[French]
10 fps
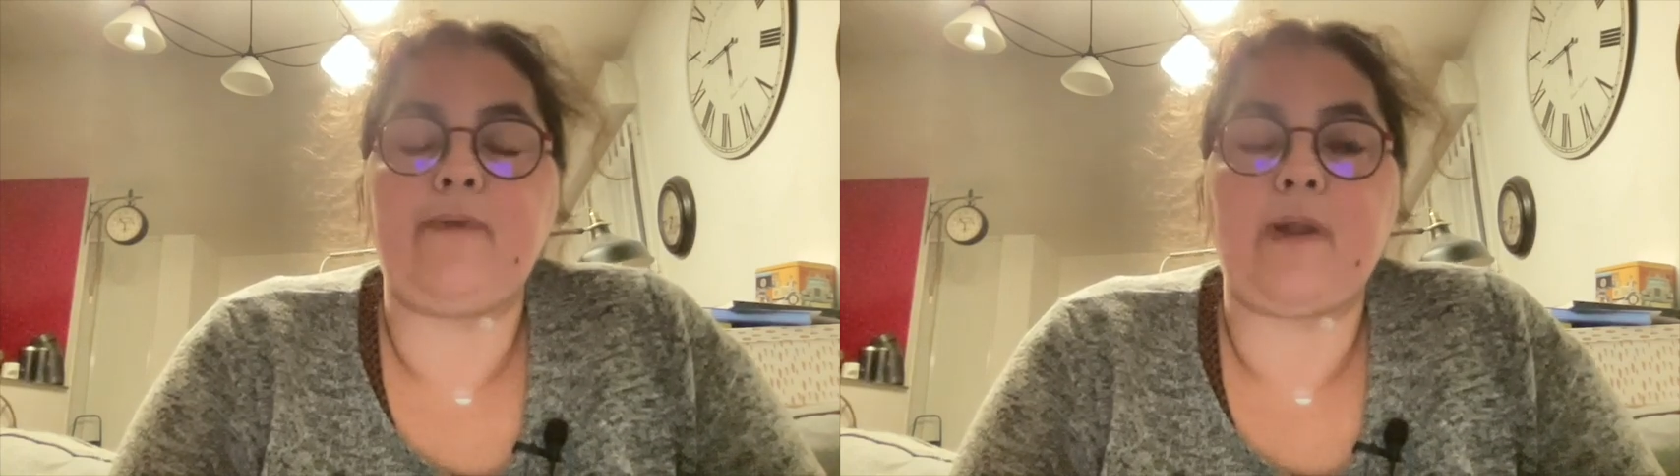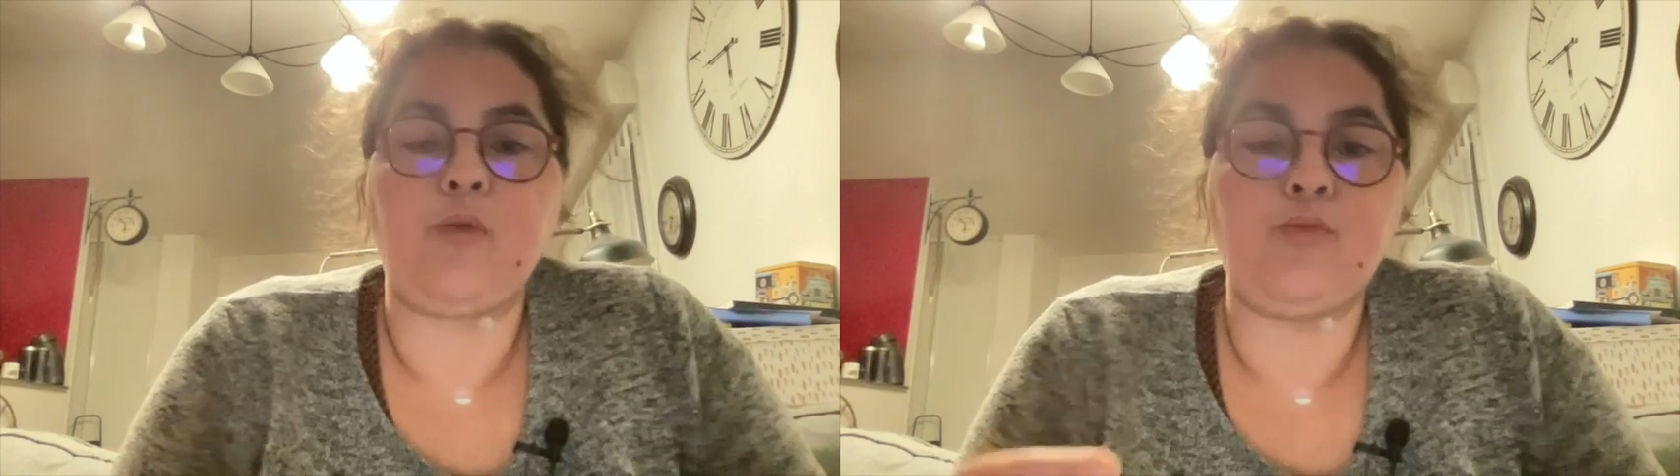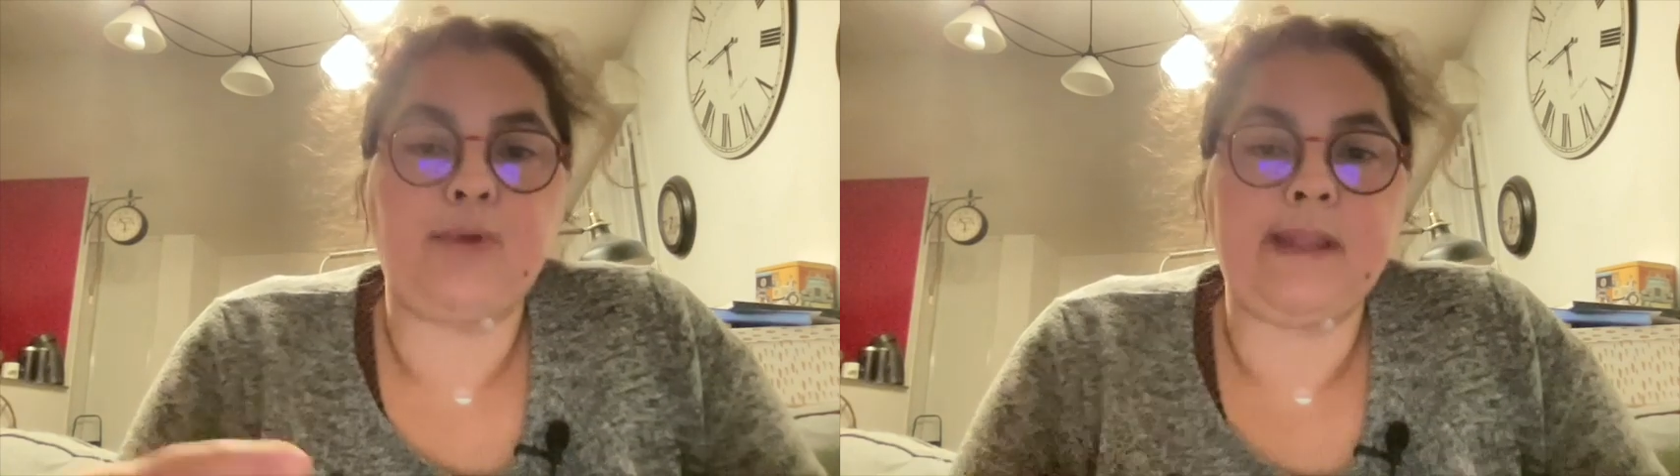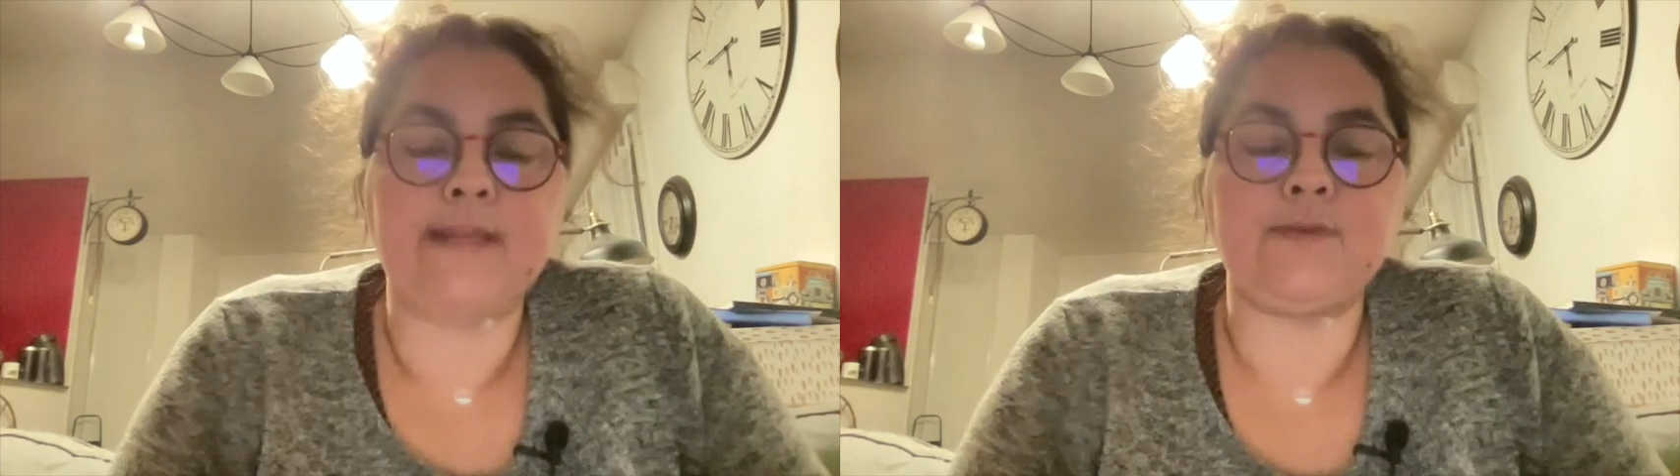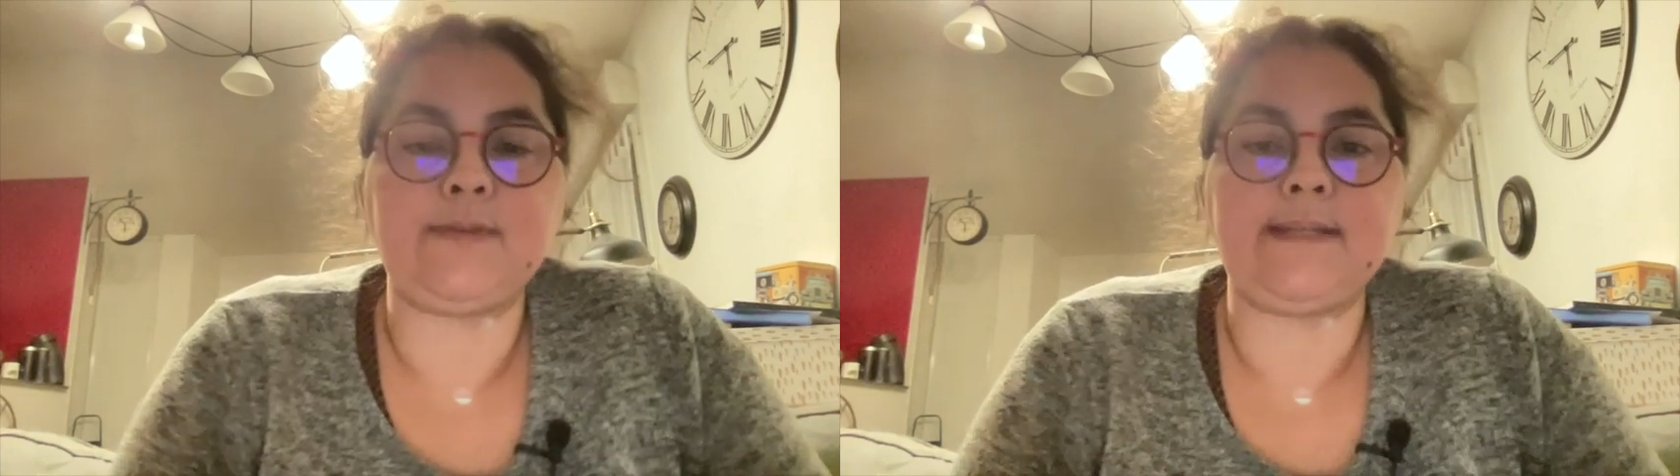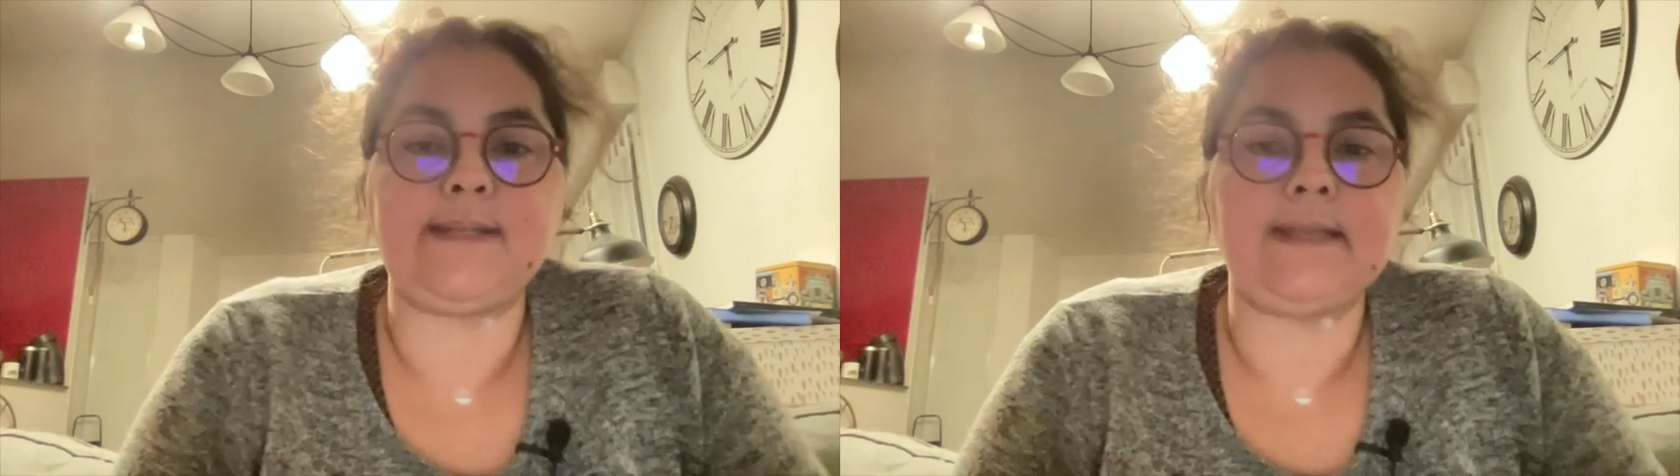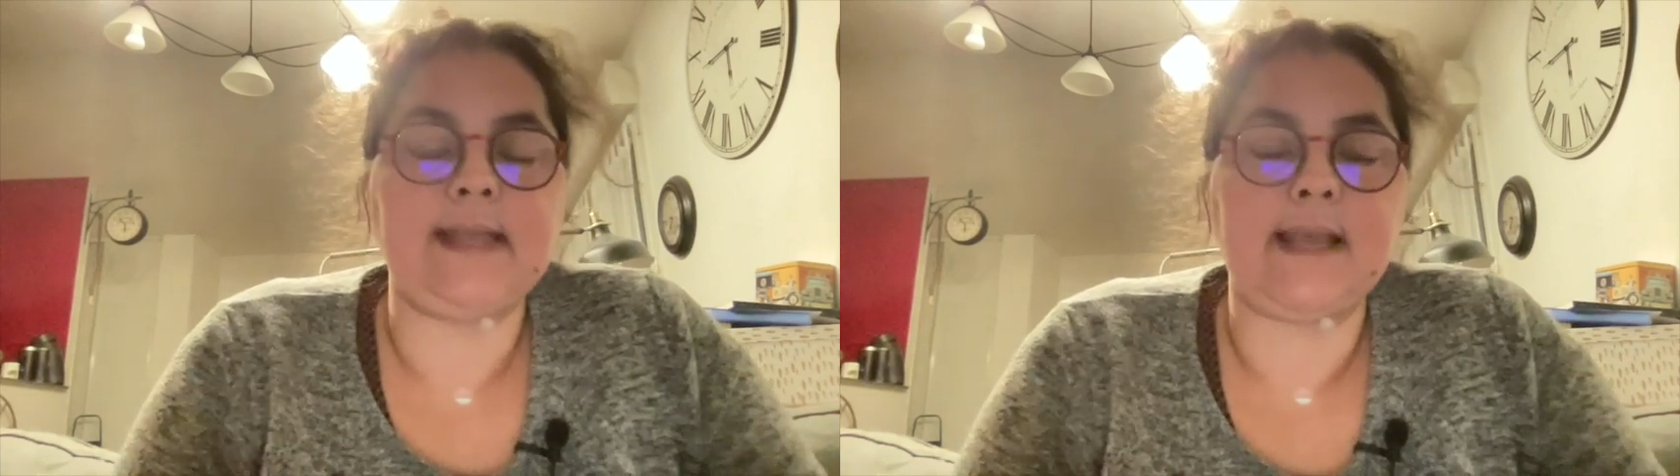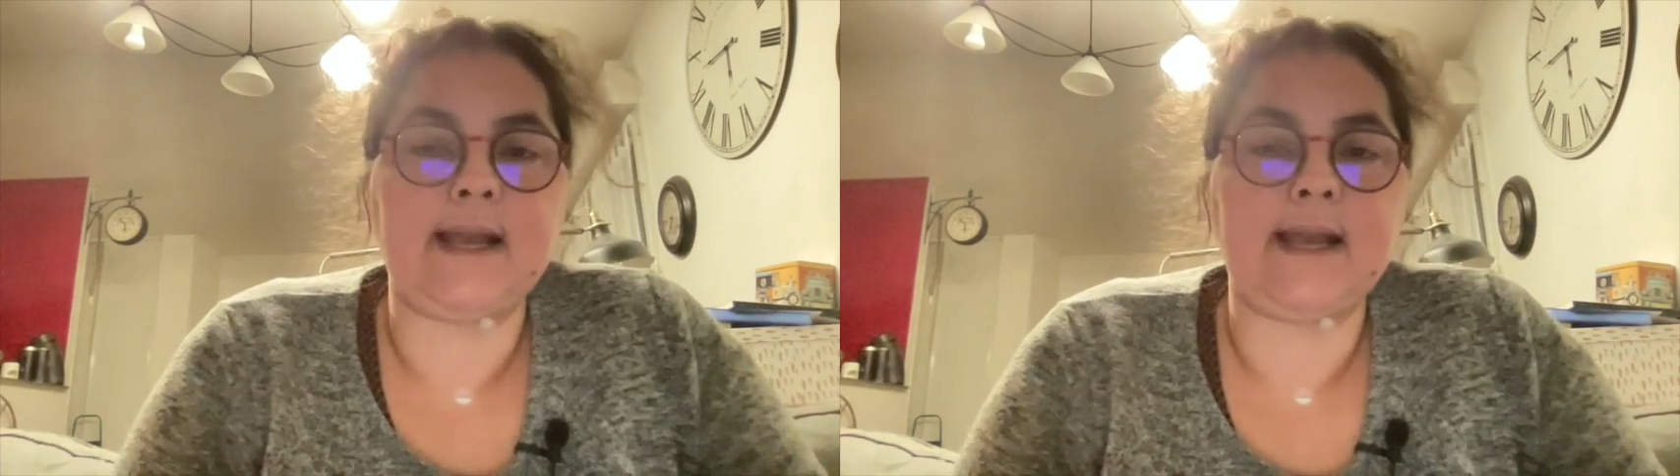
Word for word: Enfin, le poids de la société qui